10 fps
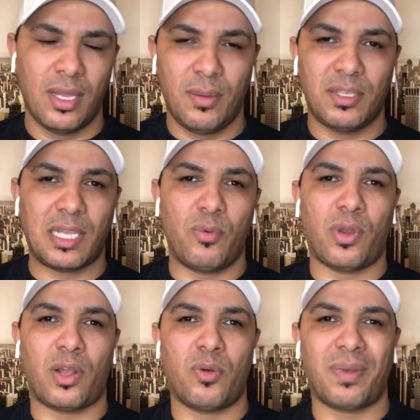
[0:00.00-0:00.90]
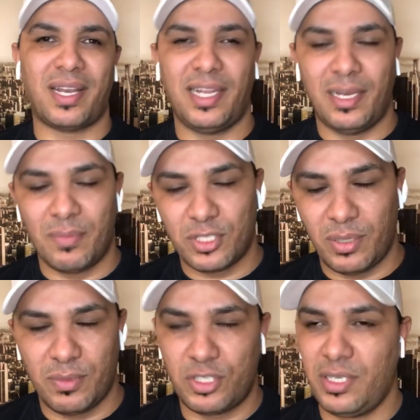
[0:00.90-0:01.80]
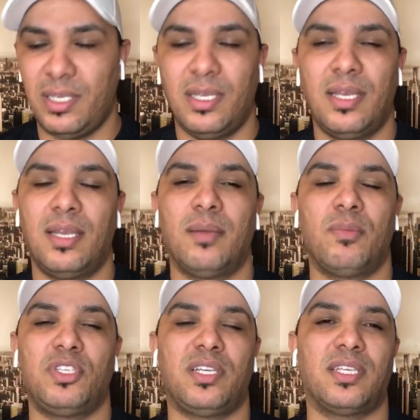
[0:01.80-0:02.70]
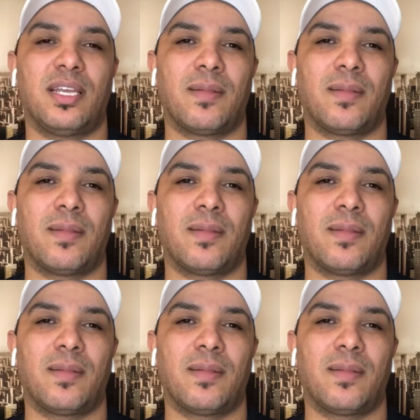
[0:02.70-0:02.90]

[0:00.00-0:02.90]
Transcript: يصايبوا رقم قليل ماشي ماشي ماشي كثار